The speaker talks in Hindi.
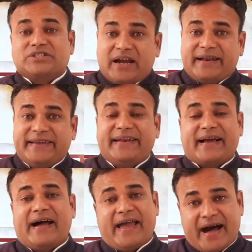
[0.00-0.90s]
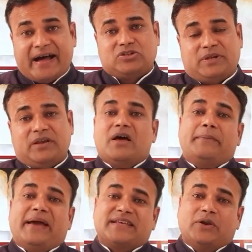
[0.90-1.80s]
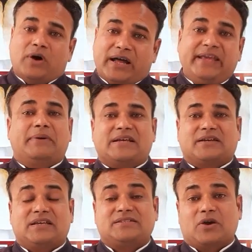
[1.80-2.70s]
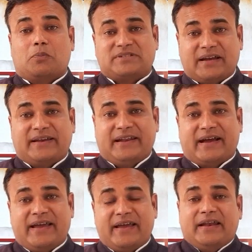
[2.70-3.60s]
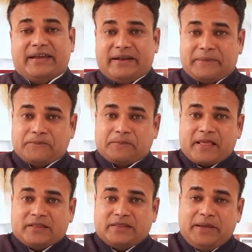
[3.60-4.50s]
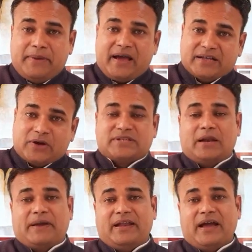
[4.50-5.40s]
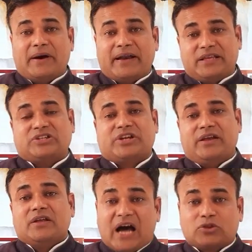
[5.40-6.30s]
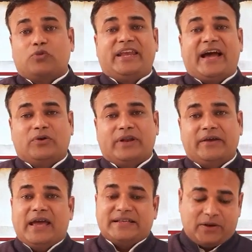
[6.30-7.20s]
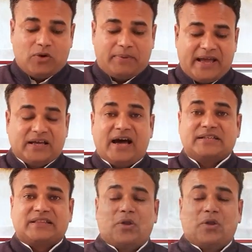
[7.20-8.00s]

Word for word: जंग नहीं लगा है आज भी हम ऐसा लोहा नहीं बना सकते जिसके ऊपर जंग नहीं लगाए लेकिन दिल्ली में हजारों साल पहले हमारे देश के धातु विज्ञानियों ने ऐसा लोहा बनाया था अजंता